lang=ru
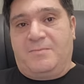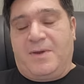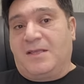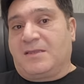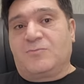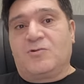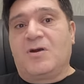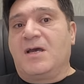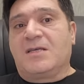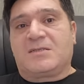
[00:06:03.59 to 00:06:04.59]
Поэтому
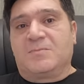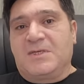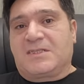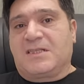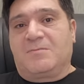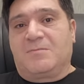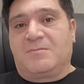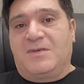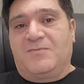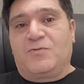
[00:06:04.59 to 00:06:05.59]
смыслом
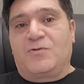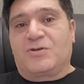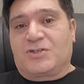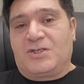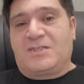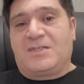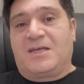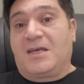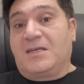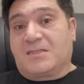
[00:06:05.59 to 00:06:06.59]
его
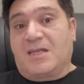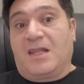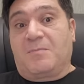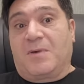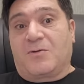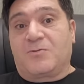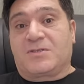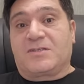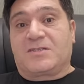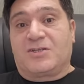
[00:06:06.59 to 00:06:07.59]
жизни стало
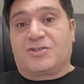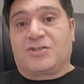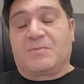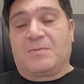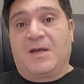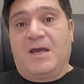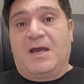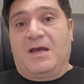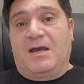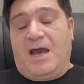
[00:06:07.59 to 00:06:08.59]
бороться с режимом
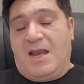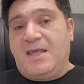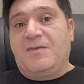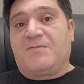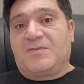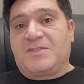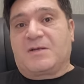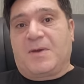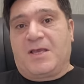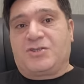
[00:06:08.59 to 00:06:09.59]
э, Алиева в
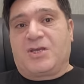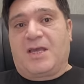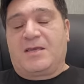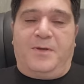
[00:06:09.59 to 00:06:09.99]
Азербайджане.